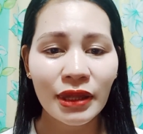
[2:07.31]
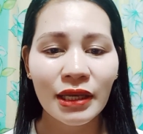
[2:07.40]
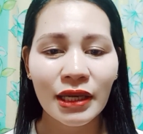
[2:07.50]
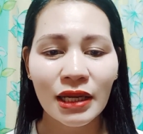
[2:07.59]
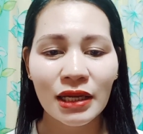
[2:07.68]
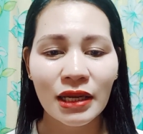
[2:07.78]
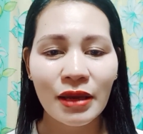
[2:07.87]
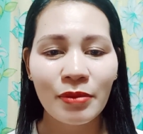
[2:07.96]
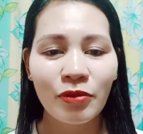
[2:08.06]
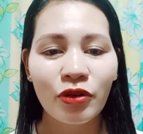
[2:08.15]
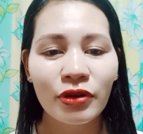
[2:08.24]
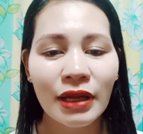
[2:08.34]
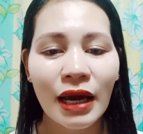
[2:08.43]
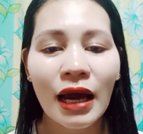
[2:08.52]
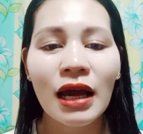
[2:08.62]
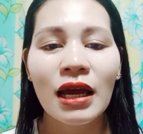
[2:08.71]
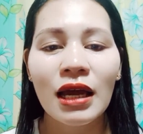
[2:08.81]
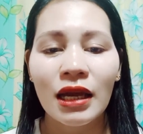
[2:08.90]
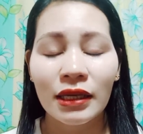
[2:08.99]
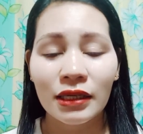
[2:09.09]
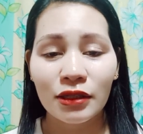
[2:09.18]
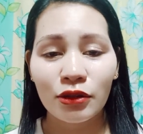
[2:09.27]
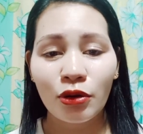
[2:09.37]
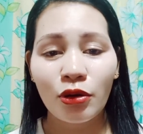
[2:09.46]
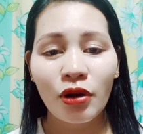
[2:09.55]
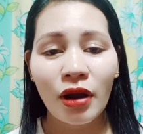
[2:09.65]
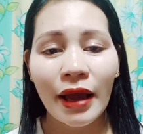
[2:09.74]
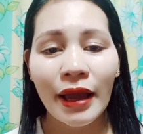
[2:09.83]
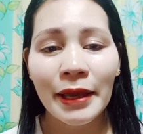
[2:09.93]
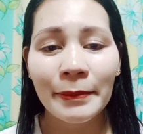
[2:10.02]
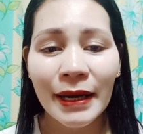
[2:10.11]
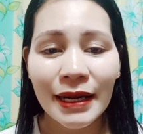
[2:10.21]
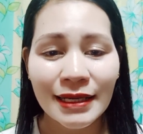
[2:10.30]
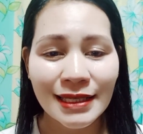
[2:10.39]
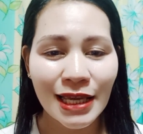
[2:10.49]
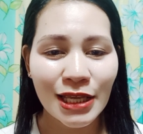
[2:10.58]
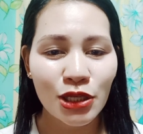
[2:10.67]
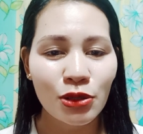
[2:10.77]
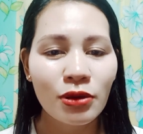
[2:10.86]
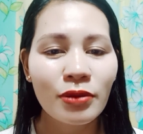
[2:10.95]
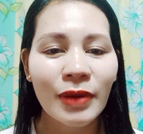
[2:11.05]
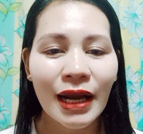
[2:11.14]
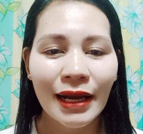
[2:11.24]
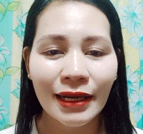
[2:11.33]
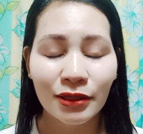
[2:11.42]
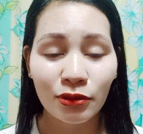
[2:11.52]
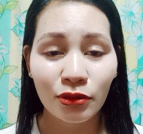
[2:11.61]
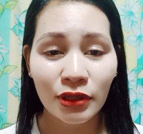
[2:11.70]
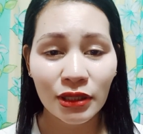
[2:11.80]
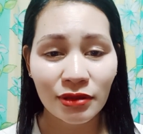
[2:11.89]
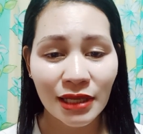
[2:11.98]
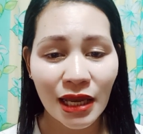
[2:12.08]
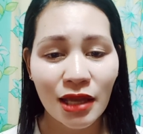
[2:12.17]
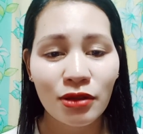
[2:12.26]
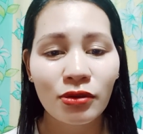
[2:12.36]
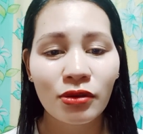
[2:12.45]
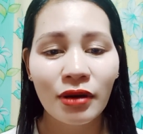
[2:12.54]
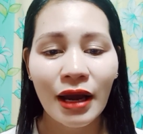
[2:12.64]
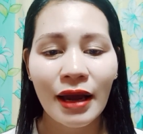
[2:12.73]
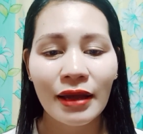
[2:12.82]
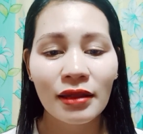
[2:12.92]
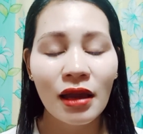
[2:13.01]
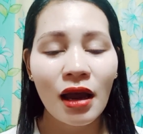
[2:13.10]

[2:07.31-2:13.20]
I-claim mo na ito ay para sa inyo, makakatulong ito sa inyo at